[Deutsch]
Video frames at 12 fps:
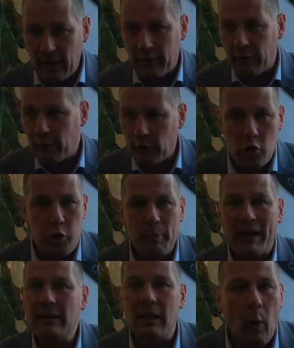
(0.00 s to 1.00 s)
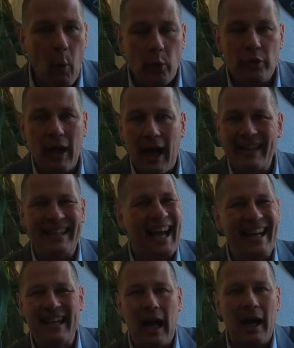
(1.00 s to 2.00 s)
wie heißt das, so eine Sprinterhose an,
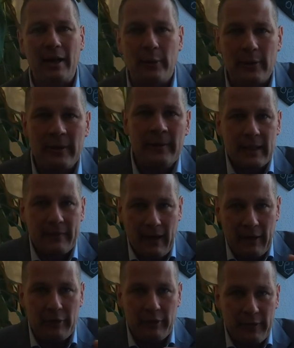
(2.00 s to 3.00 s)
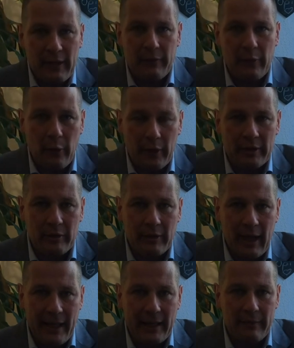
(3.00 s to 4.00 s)
keine Ahnung. Ich weiß, dass viele von euch
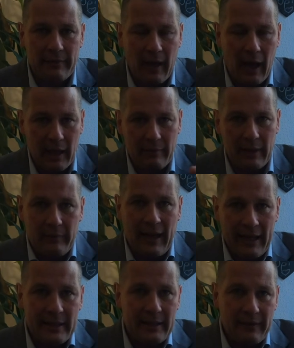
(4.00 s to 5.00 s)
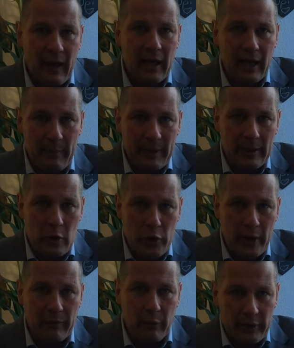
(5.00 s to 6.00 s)
das Gleiche fragen, weil die Fragen an mich
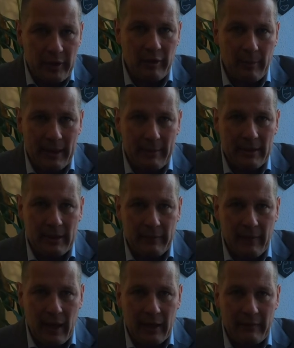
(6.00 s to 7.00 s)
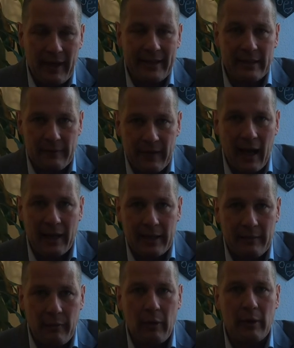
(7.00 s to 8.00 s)
gestellt wurden, deshalb gebe ich die Frage weiter. Frage
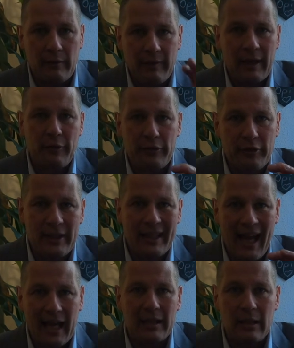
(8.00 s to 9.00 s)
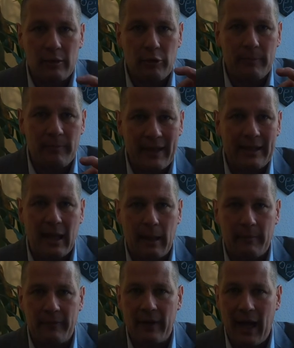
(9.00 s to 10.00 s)
der Woche, was zieht ihr an zum
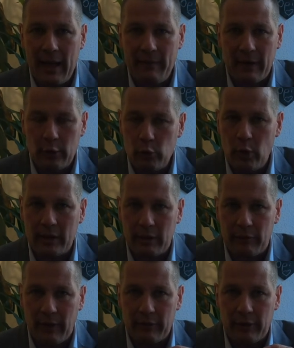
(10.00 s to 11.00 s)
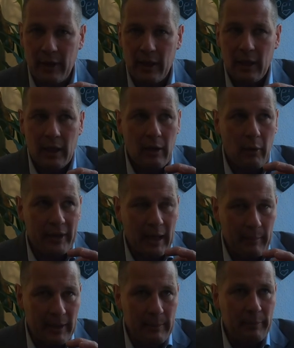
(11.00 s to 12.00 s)
Wettkampf? Einfach nur das, was euch
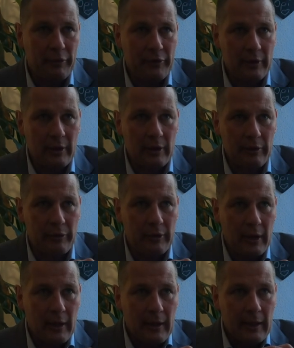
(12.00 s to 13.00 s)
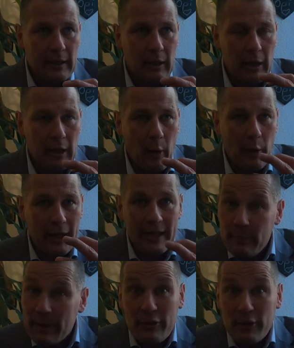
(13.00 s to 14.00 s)
am liebsten ist, äh, eure
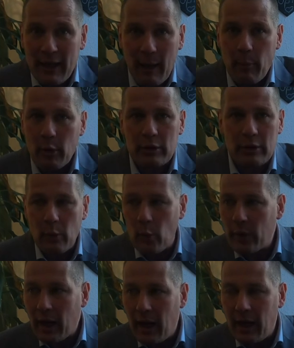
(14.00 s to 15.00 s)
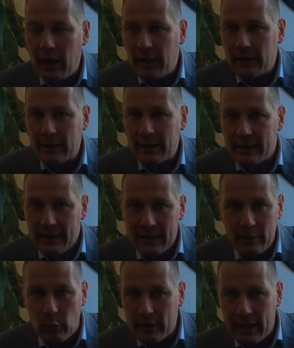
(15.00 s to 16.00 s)
Lieblingsklamotten oder
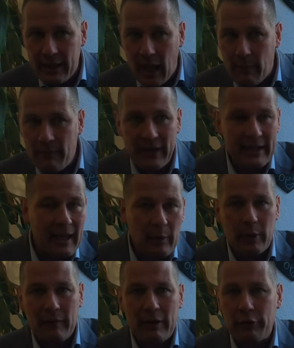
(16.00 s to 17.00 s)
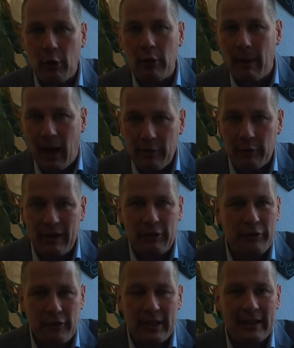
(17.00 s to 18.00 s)
äh, guckt ihr nach dem Wetter oder was auch immer. Also
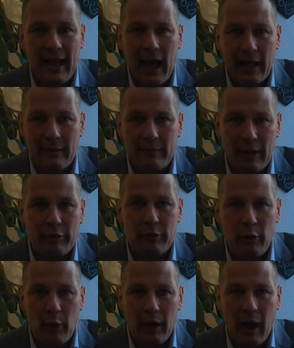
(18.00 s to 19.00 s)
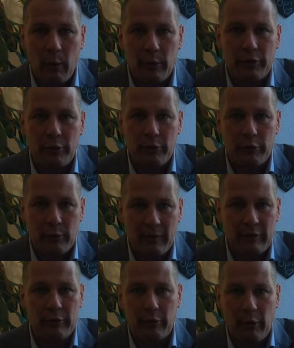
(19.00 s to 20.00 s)
was zieht ihr an, was ist eure Ausrüstung,
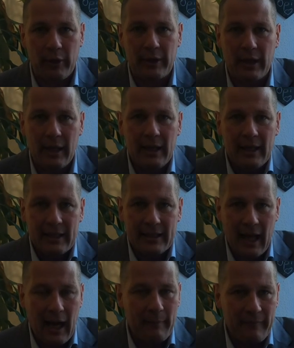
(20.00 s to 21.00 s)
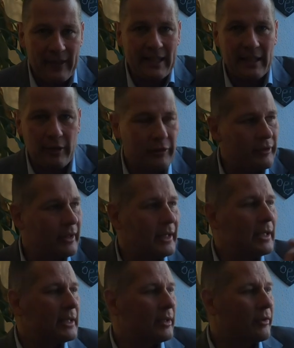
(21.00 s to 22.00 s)
was ist euch da am wichtigsten.
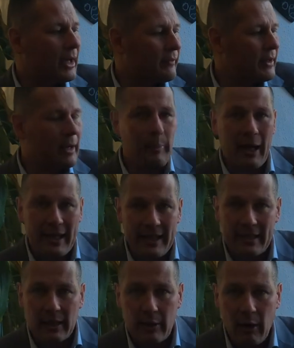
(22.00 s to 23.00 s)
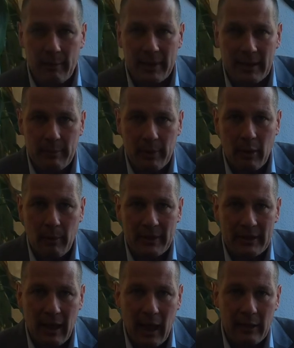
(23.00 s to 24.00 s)
Hier ist gerade wieder ein Paket gekommen, ich bekomme
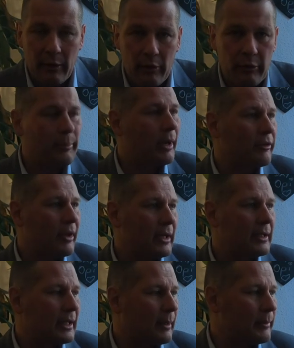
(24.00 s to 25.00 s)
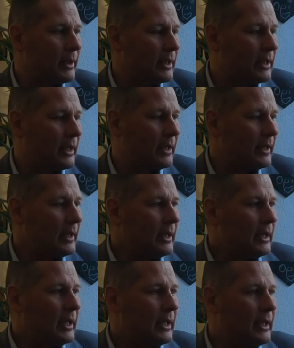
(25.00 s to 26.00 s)
die Tage noch so ein paar Sachen. Ich habe mir hier
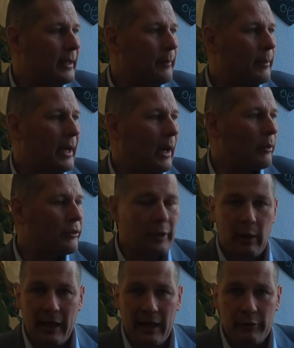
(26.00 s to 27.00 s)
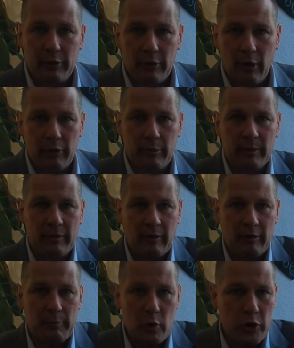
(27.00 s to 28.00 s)
äh, bei Ausdauerleistung noch so ein bisschen
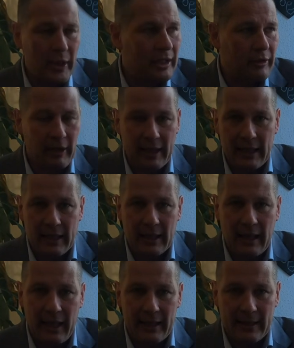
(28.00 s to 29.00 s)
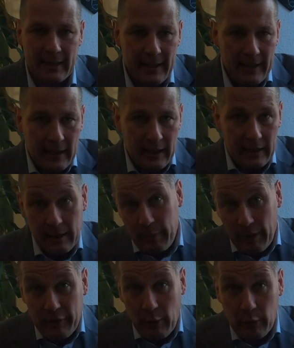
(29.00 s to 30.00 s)
was bestellt, zeige ich gleich. Äh,
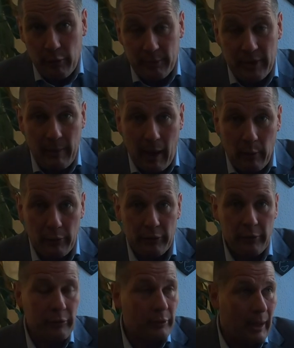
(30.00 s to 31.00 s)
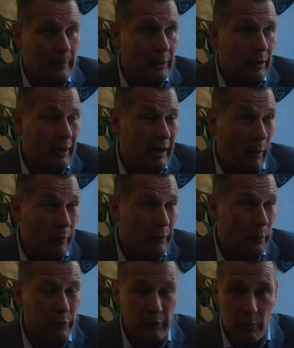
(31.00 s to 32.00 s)
passt auch zum Thema Ausrüstung, ich habe mir noch eine
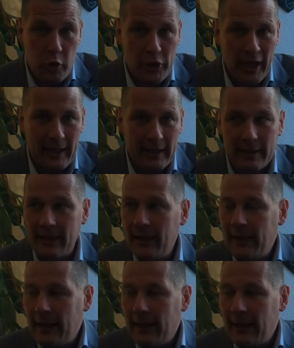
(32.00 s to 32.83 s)
Laufhose bestellt.